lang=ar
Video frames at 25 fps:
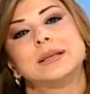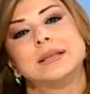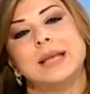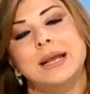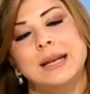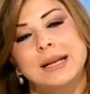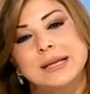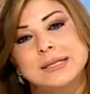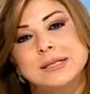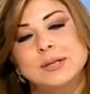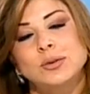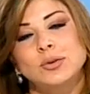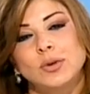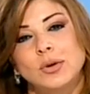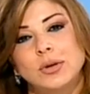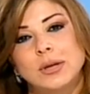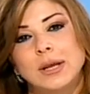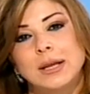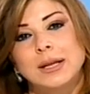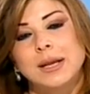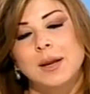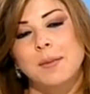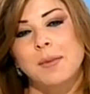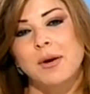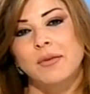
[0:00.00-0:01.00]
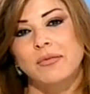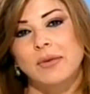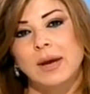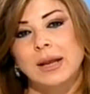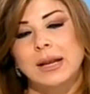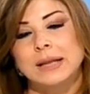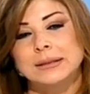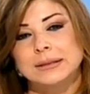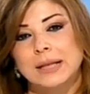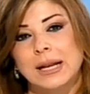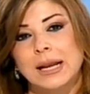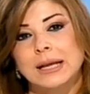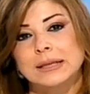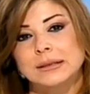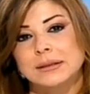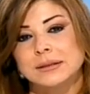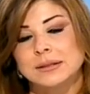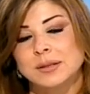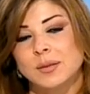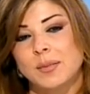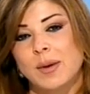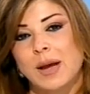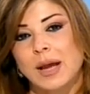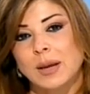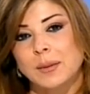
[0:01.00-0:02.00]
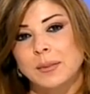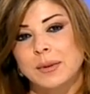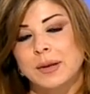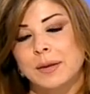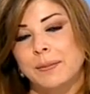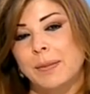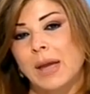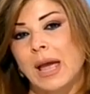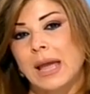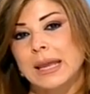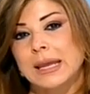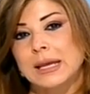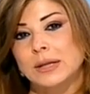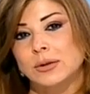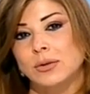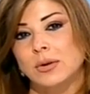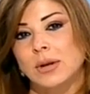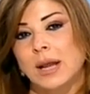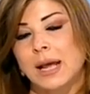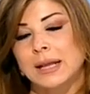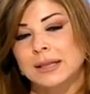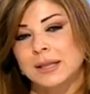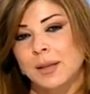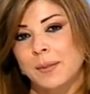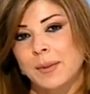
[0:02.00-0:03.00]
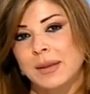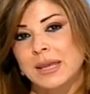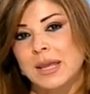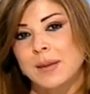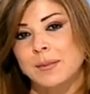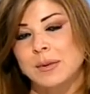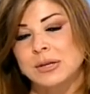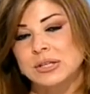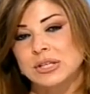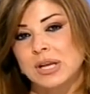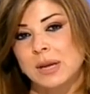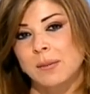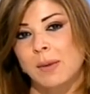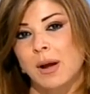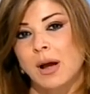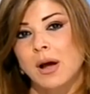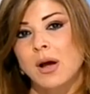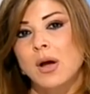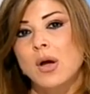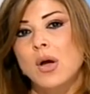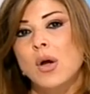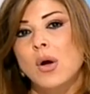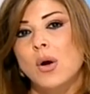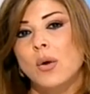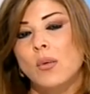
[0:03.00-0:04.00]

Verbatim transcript: درستهم انما فعلا تركت انطباع كبير بحياتهم حتى بايام الجامعه